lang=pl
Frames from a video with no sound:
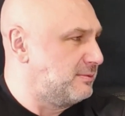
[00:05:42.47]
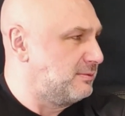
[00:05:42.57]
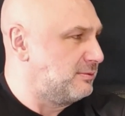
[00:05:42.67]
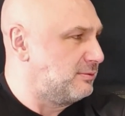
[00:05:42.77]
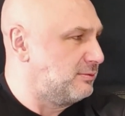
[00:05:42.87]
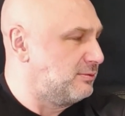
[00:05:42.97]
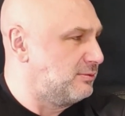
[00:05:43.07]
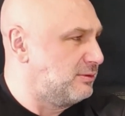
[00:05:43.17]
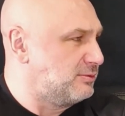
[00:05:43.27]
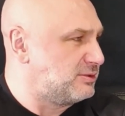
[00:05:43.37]
No,
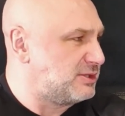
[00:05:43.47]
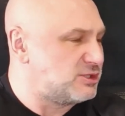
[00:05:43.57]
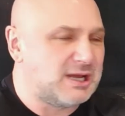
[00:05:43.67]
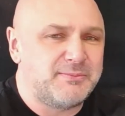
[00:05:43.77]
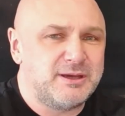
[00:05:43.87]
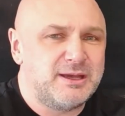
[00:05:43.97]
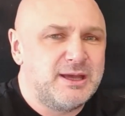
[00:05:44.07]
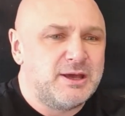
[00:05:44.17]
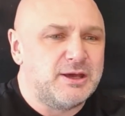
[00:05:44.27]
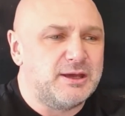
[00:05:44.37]
no zaczynamy
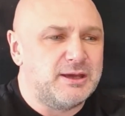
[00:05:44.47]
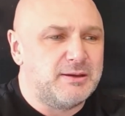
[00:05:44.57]
y,